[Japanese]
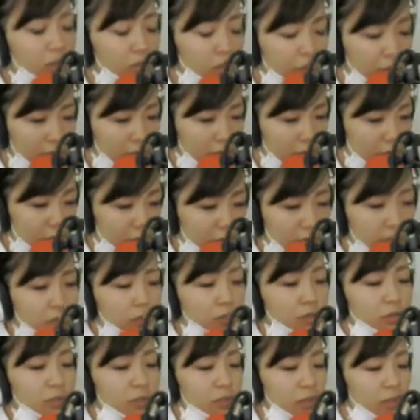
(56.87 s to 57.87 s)
12月
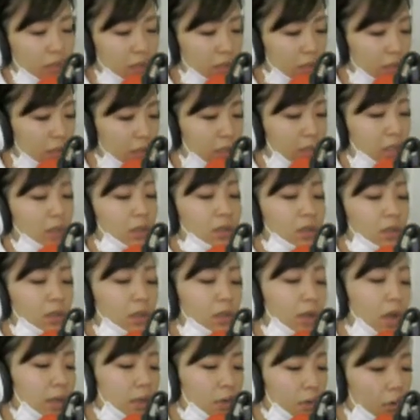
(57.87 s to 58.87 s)
21日
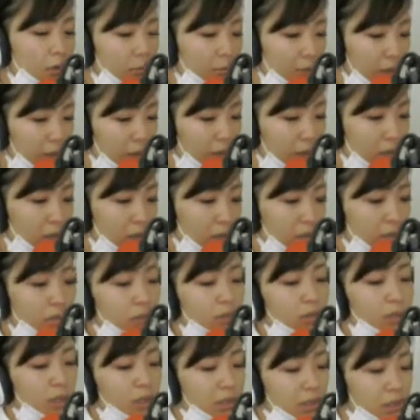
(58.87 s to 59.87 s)
火曜日
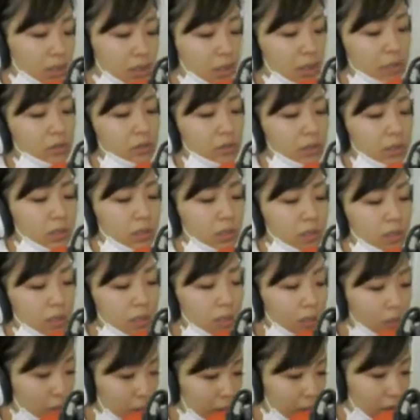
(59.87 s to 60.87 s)
12月22日
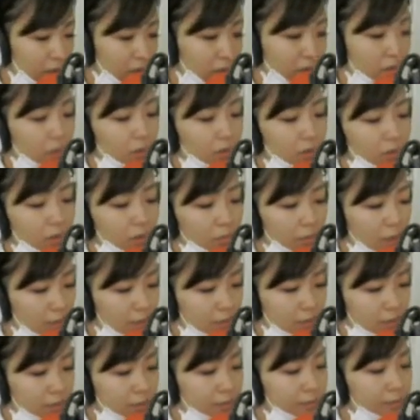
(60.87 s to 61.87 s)
金曜日となっておりま
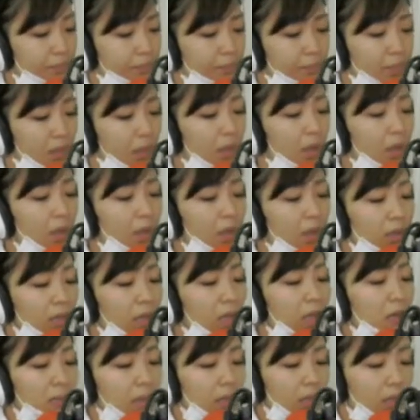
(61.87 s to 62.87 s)
す
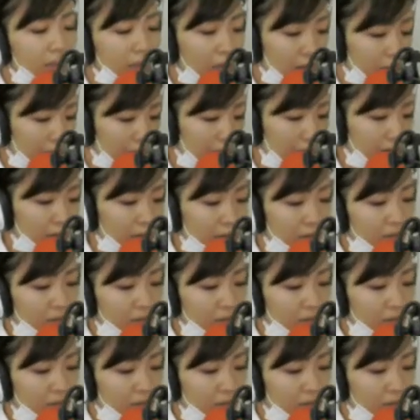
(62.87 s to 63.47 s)
計3日間